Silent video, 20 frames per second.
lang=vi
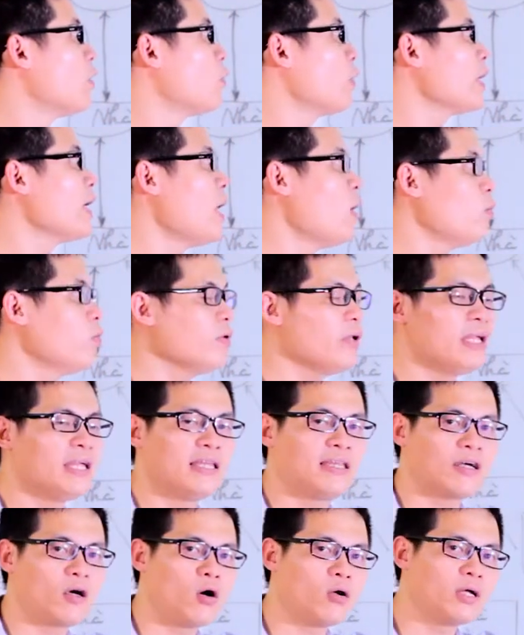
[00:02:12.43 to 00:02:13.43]
Quỹ đóng
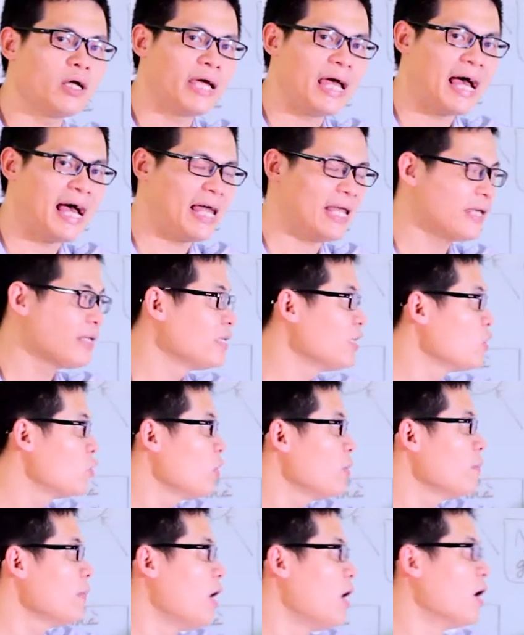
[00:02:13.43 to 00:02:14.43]
thì sẽ có thời hạn, nhưng
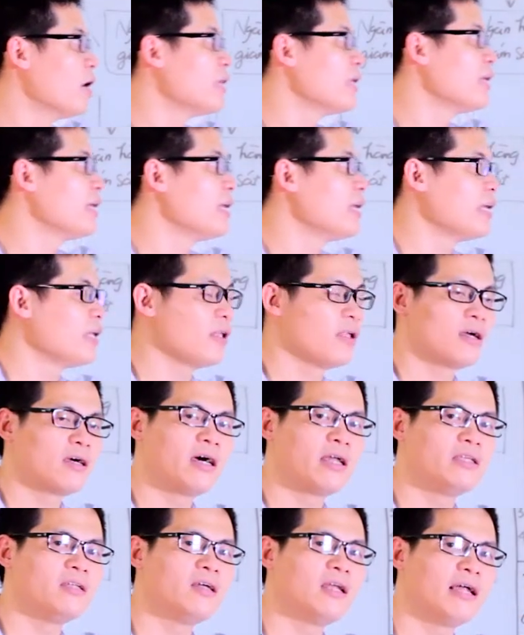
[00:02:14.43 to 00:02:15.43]
quỹ mở thì
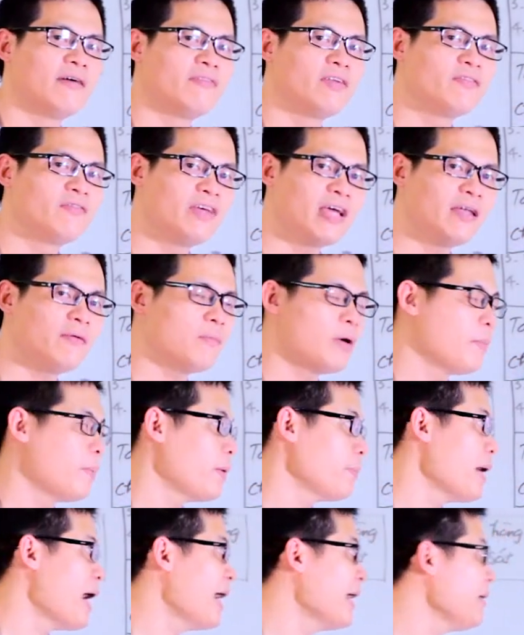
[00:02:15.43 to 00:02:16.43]
gần như là vĩnh viễn mà
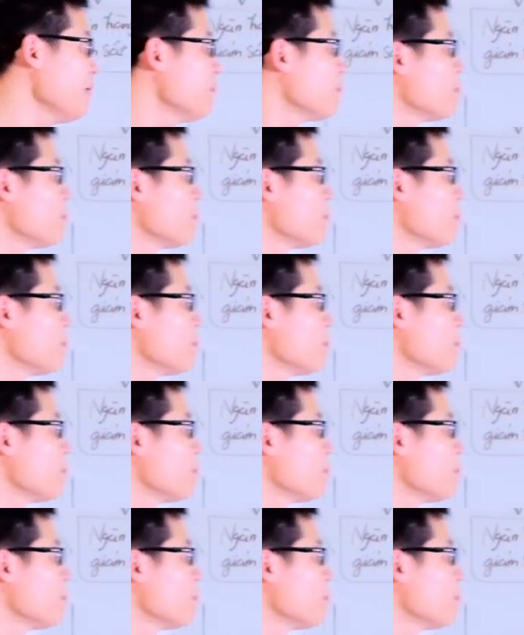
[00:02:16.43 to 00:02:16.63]
mãi mãi.